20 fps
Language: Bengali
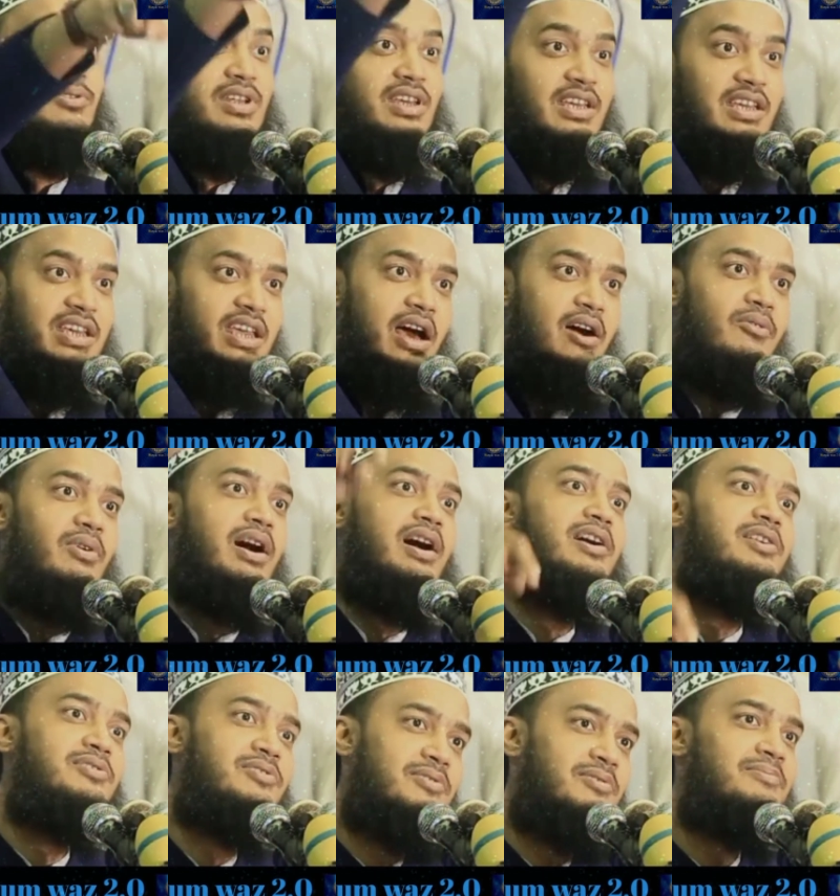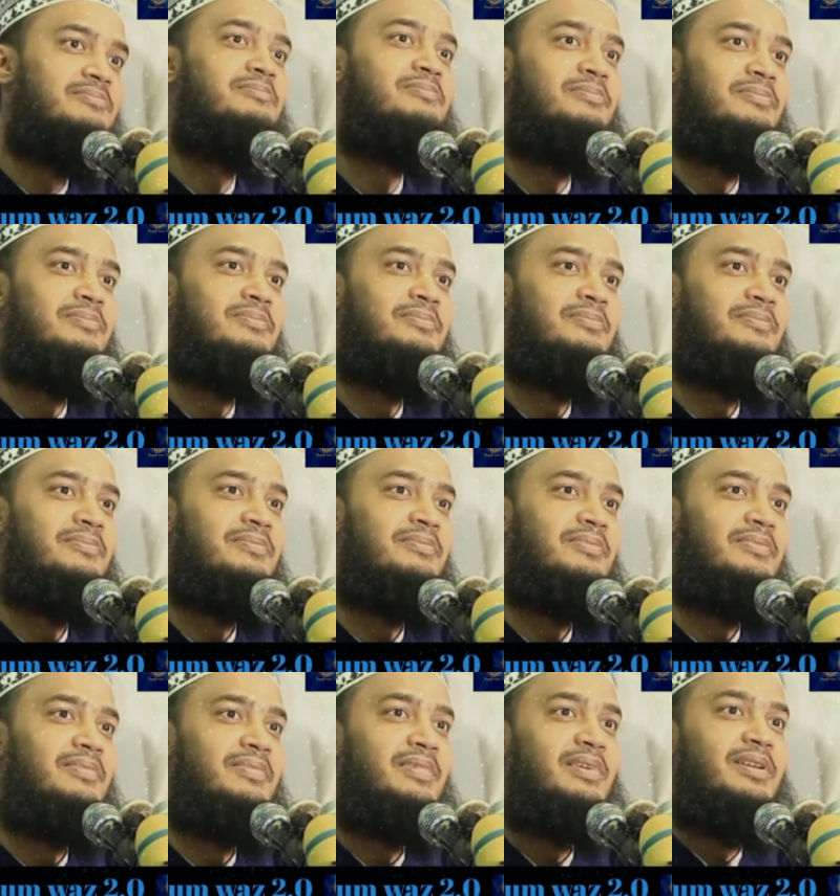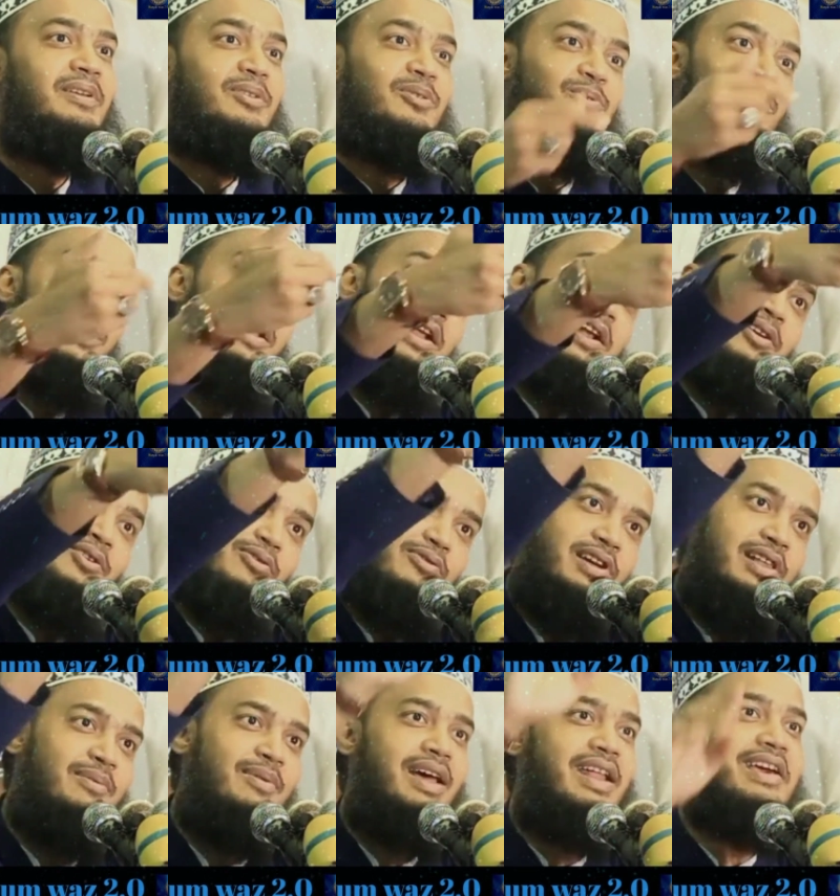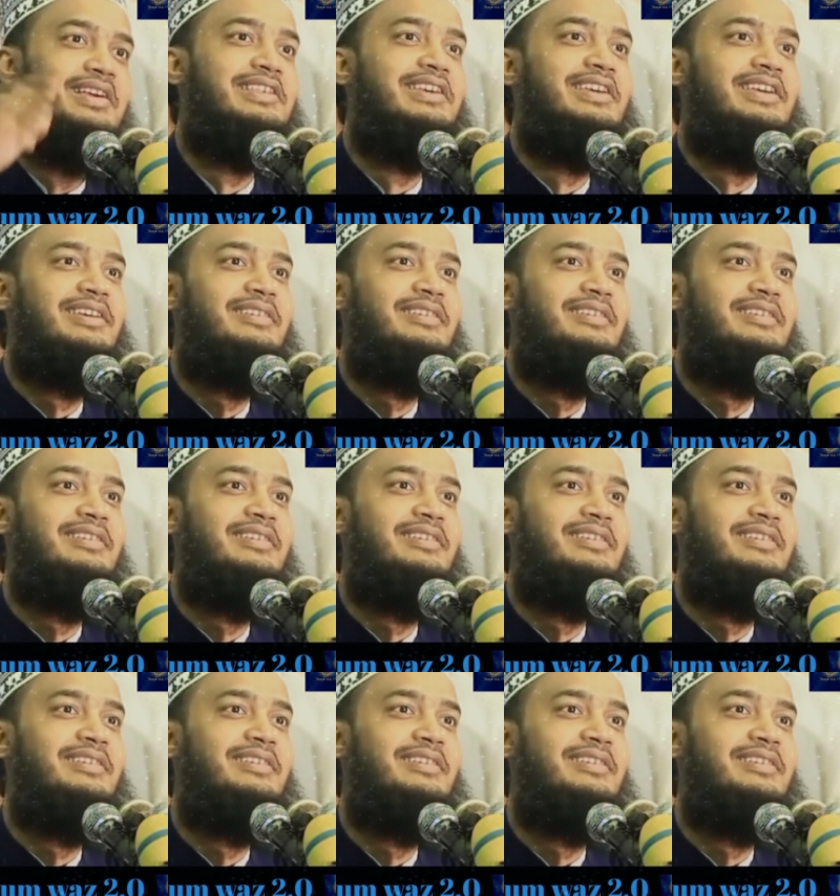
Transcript: কি আওয়াজ তোমার আর গভীর বানাই দি